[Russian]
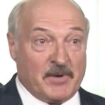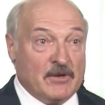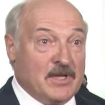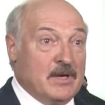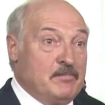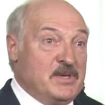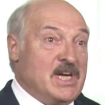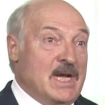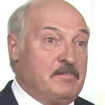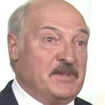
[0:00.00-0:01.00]
правда,
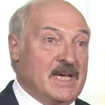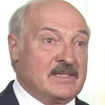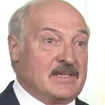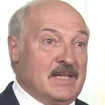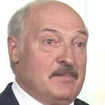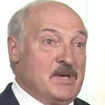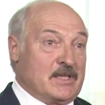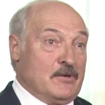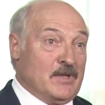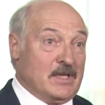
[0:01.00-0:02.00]
бежали 15
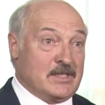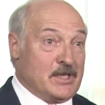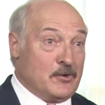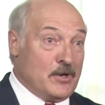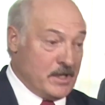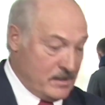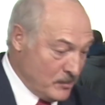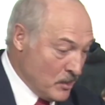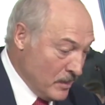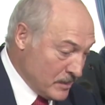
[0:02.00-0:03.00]
километров на лыжероллер,
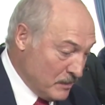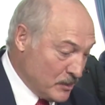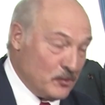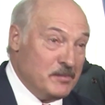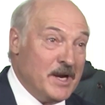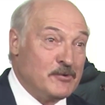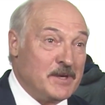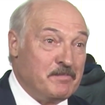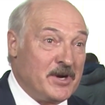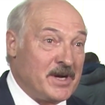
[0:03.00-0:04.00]
смотрю, меня
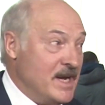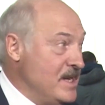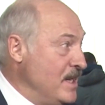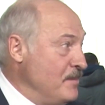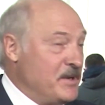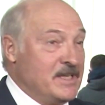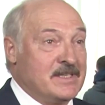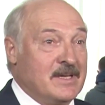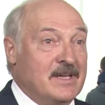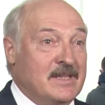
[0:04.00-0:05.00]
уже похоронили,
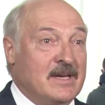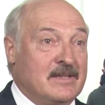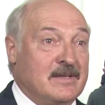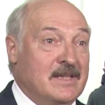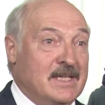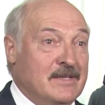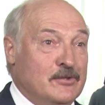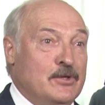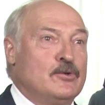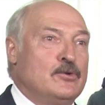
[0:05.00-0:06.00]
пресс-секретарь
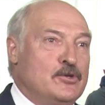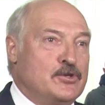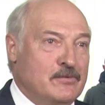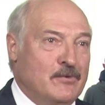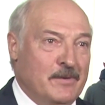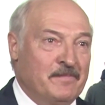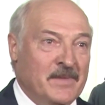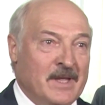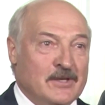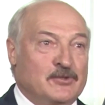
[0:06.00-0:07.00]
докладывает, а ну ничего,
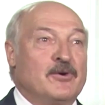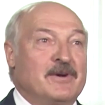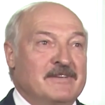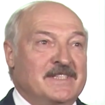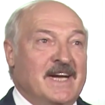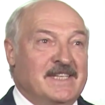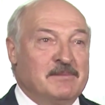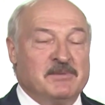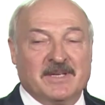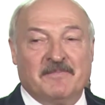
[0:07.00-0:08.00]
скоро
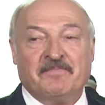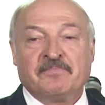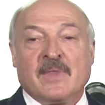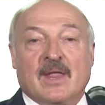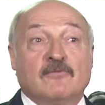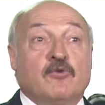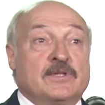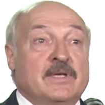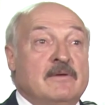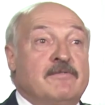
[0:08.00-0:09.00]
возродимся.
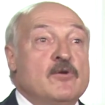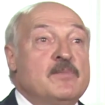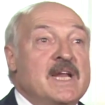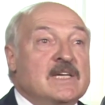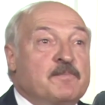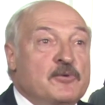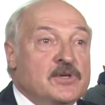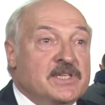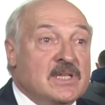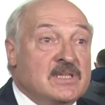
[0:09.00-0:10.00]
Вот, вы у меня
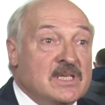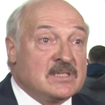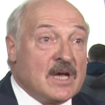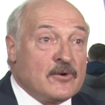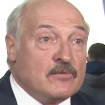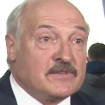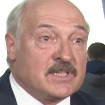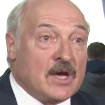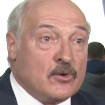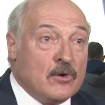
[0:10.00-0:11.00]
спросите, здоров,
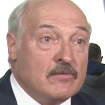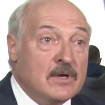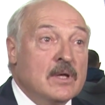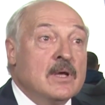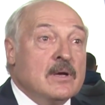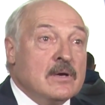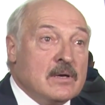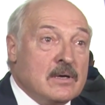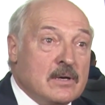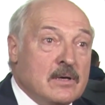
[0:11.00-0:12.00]
здоров,
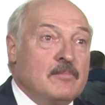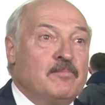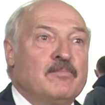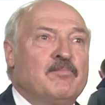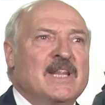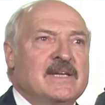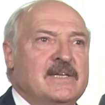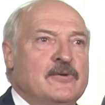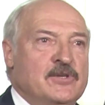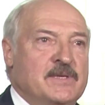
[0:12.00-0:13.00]
э,
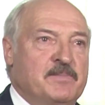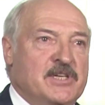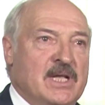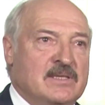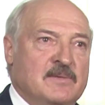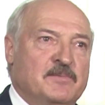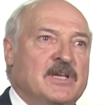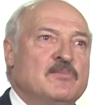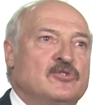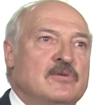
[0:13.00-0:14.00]
баллотируйся, пожалуйста,
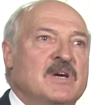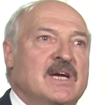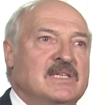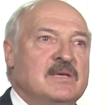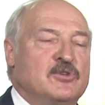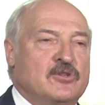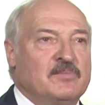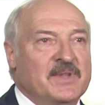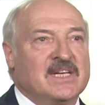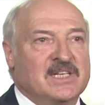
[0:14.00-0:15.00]
потому что мы хотим,
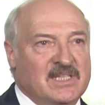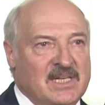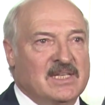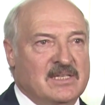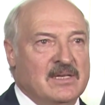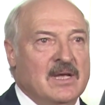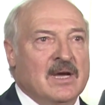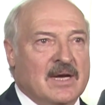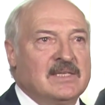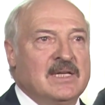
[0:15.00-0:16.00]
чтобы наши дети
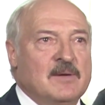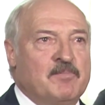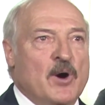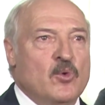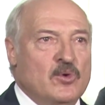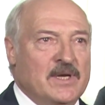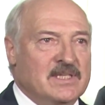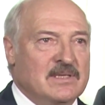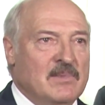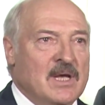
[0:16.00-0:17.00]
ходили по
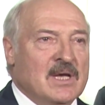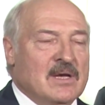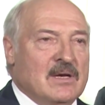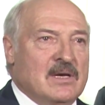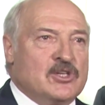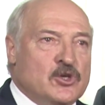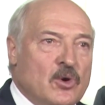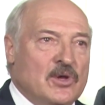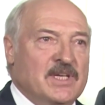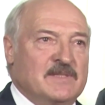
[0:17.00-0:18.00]
улицам, э,
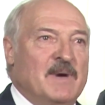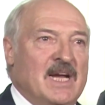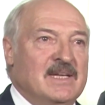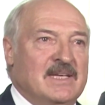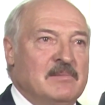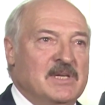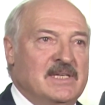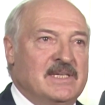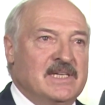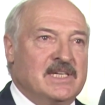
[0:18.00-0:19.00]
жены с маленькими
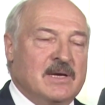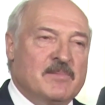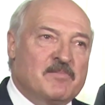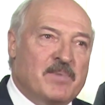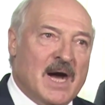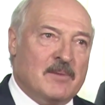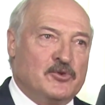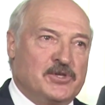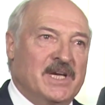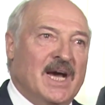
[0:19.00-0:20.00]
детишками,
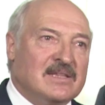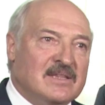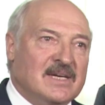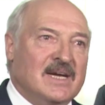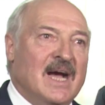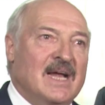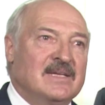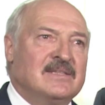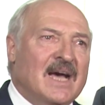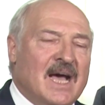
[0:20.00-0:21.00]
бабушки
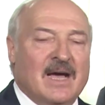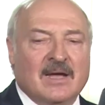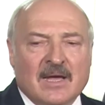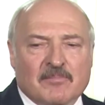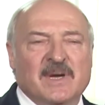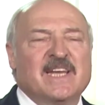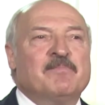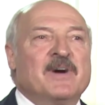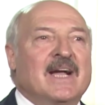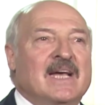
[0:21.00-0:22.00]
отдыхали. Да, мы
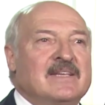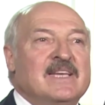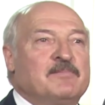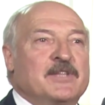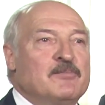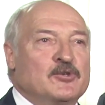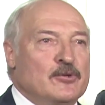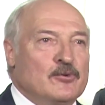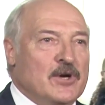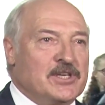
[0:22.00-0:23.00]
не богаты не потому,
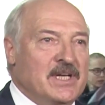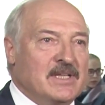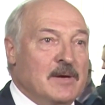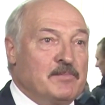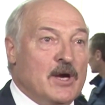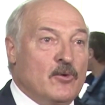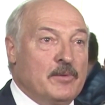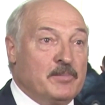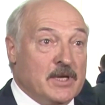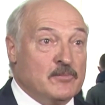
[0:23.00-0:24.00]
что Лукашенко
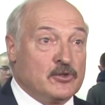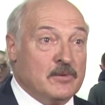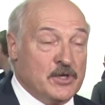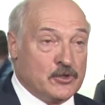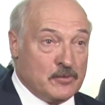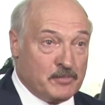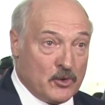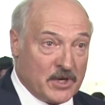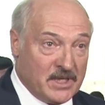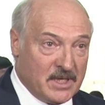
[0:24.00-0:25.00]
плохой, потому что мы еще
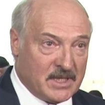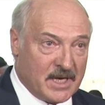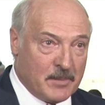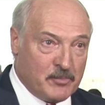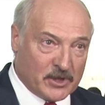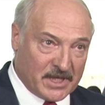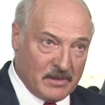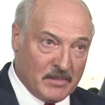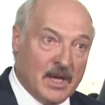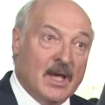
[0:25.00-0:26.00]
плохо иногда
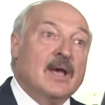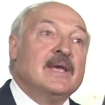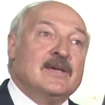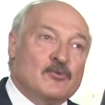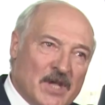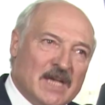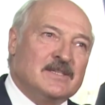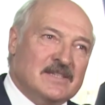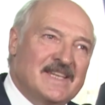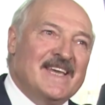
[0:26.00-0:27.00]
работаем, и у
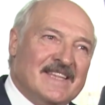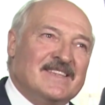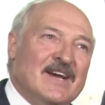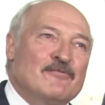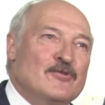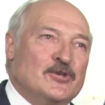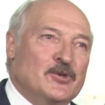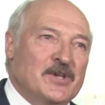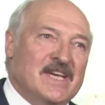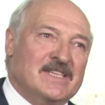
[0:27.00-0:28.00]
нас нет того,
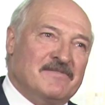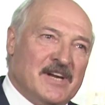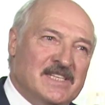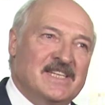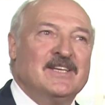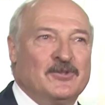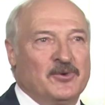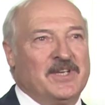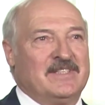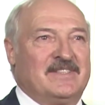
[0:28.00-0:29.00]
что есть в России и
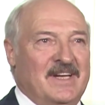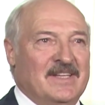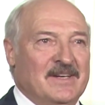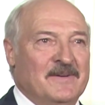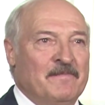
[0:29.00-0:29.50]
других странах.